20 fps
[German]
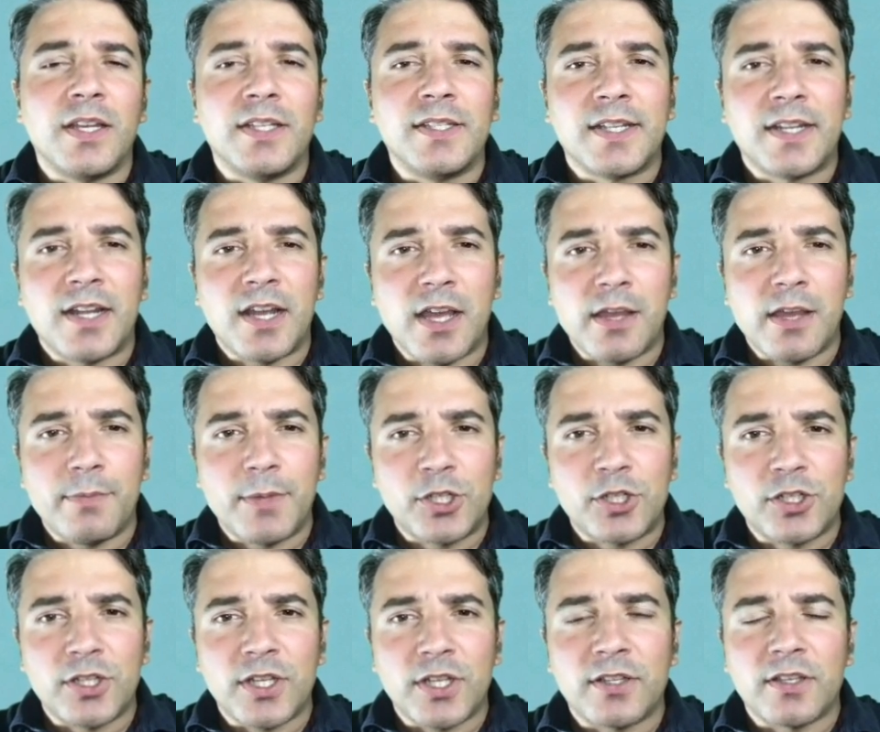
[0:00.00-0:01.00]
in seiner
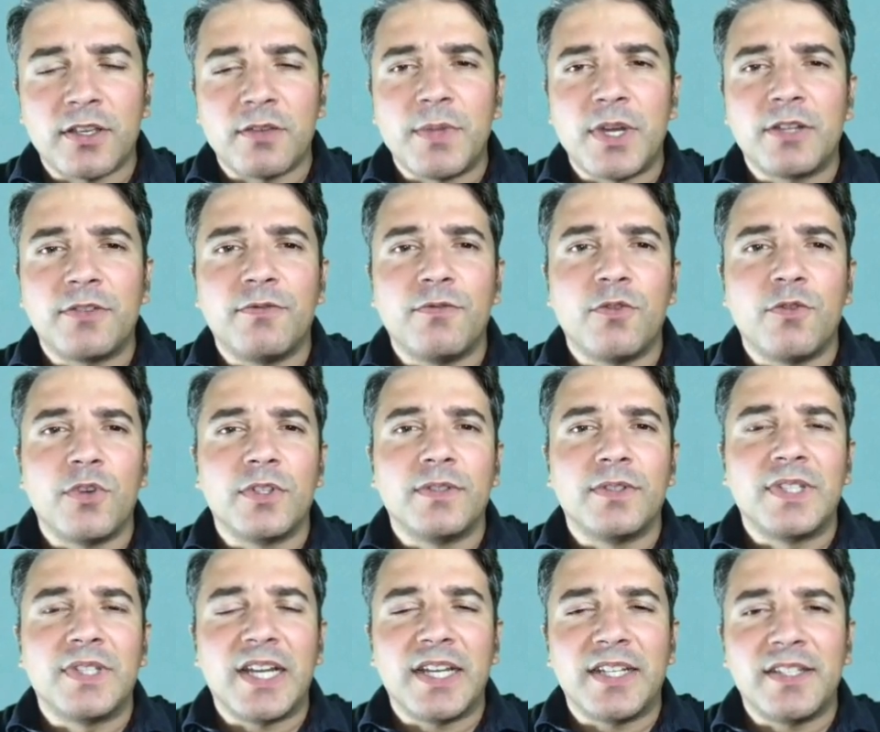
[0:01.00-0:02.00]
Heimatstadt gemacht
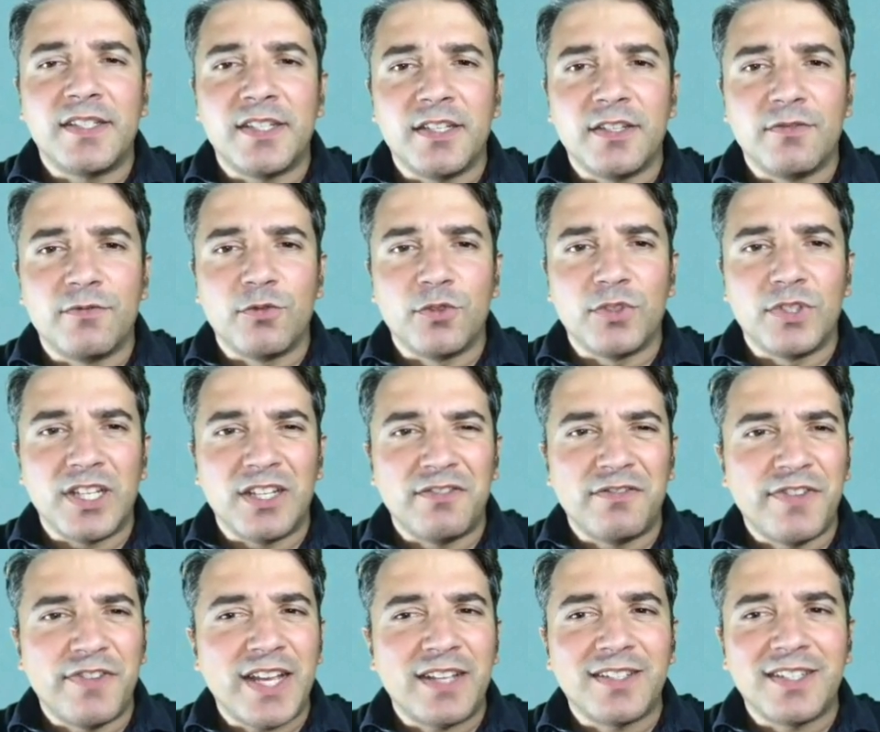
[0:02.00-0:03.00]
worden. Drei Zähne wurden
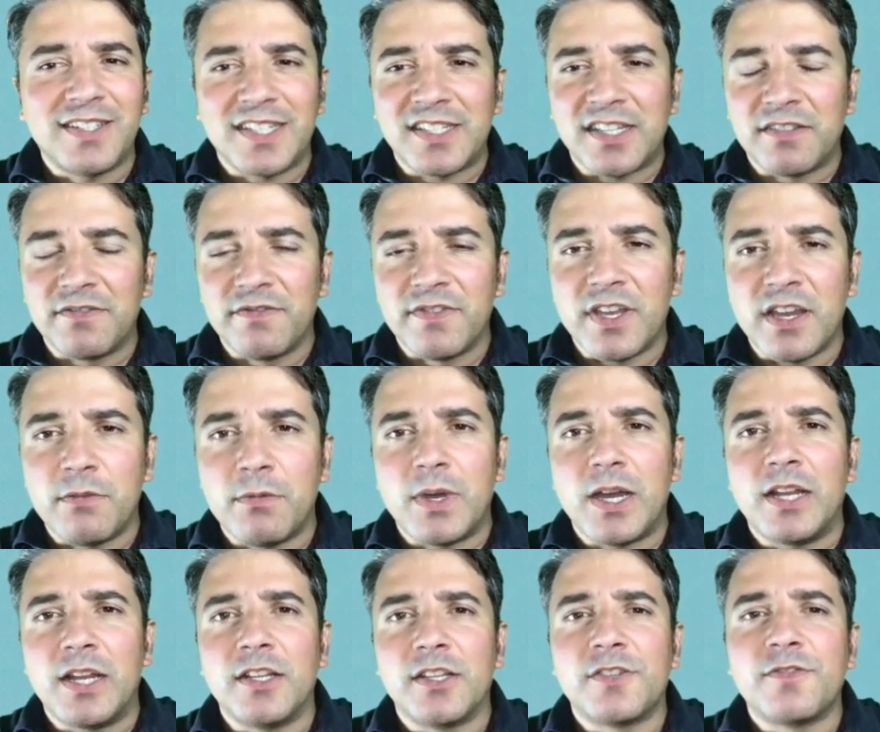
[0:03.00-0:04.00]
entfernt. Das hatten wir
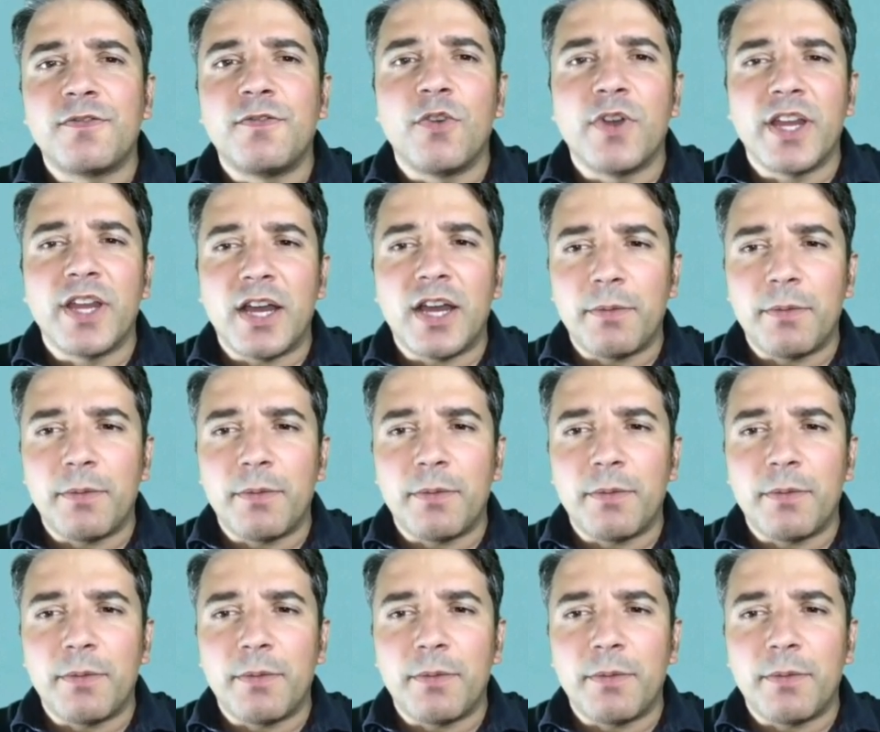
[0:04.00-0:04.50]
aber alles vorher